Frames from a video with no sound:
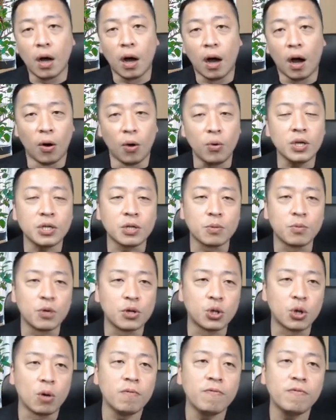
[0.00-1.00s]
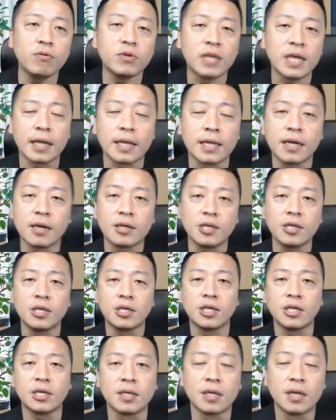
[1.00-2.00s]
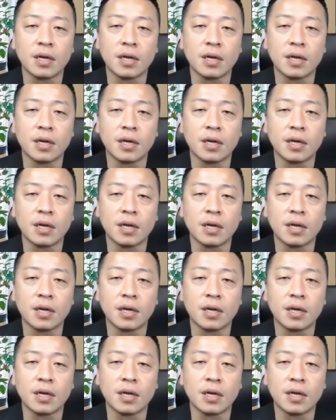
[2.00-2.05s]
哦，为什么重复讲这个事情？